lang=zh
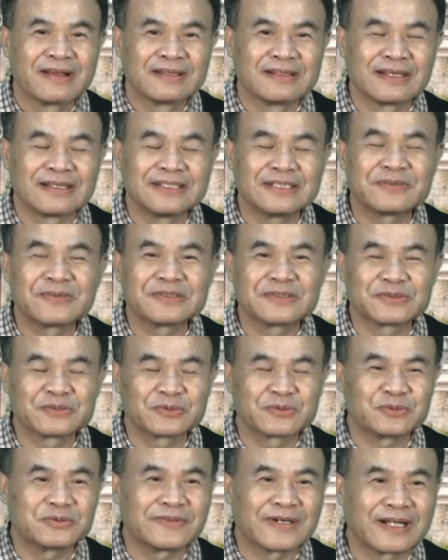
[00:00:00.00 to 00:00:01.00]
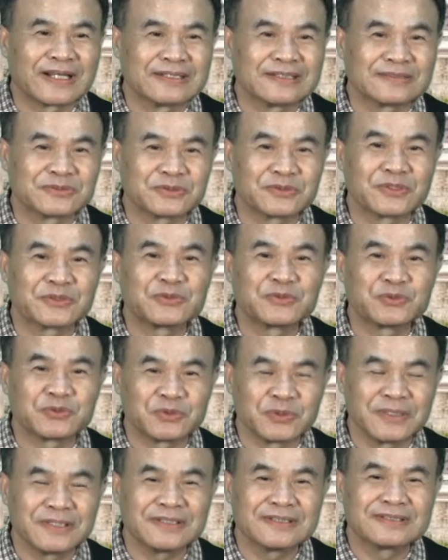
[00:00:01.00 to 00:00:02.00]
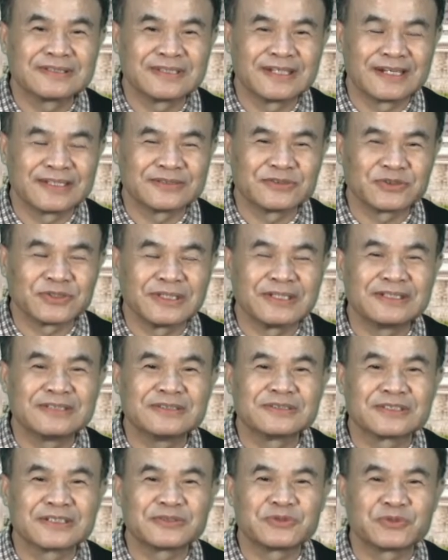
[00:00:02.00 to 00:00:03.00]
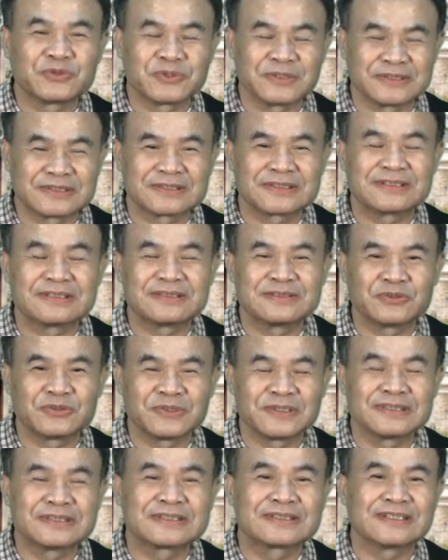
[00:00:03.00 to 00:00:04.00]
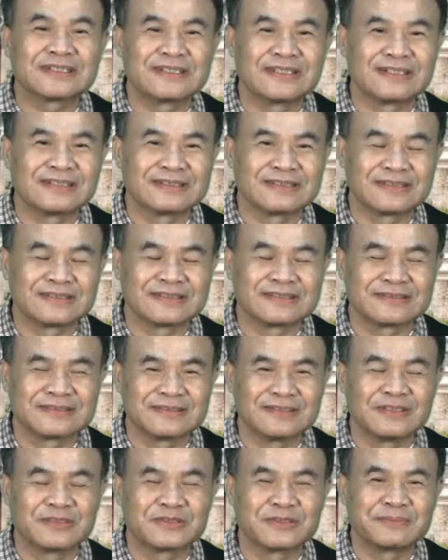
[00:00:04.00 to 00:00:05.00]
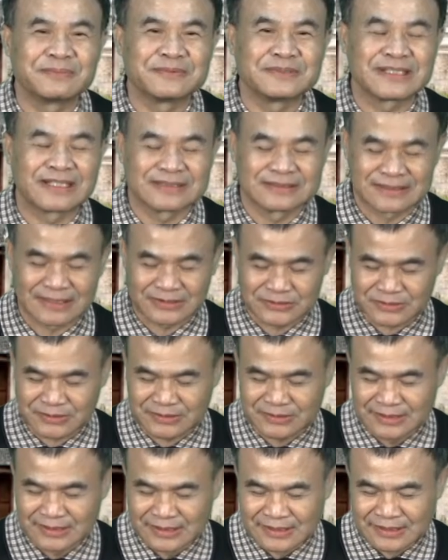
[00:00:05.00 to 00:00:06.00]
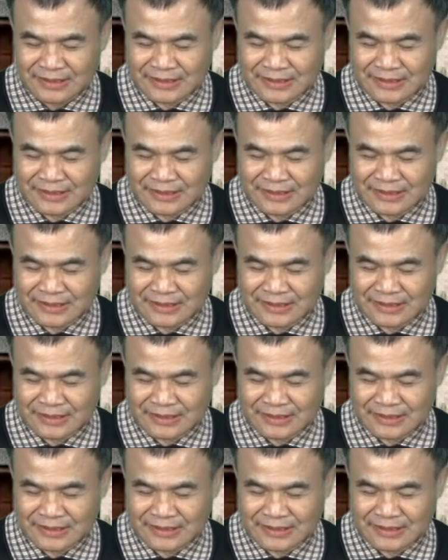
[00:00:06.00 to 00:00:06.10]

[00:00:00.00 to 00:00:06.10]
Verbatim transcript: 那另外一种读法呢，读到角啊，角，例如说角色、角色，啊，的，如说我们常常讲说，